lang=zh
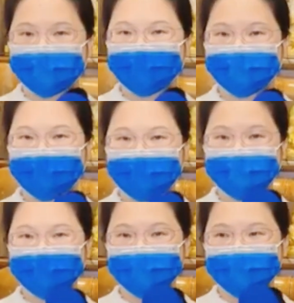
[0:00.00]
然后
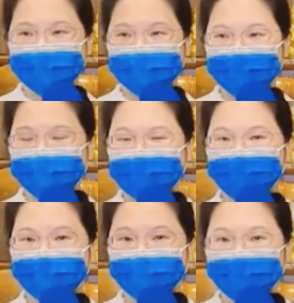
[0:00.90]
好啊，我在唱你们
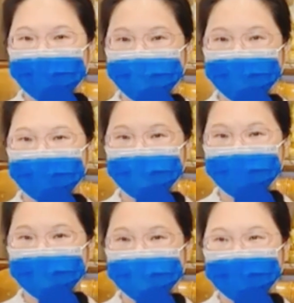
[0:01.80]
的时候，你们先不要
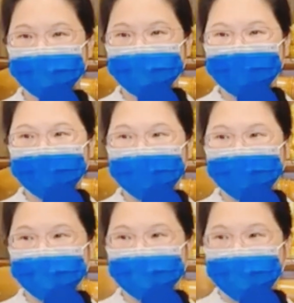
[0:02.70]
唱哦。好，
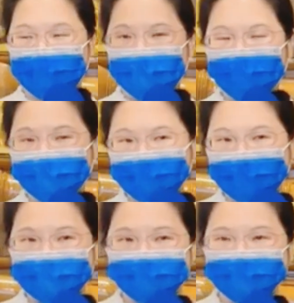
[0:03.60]
第一个先抓调，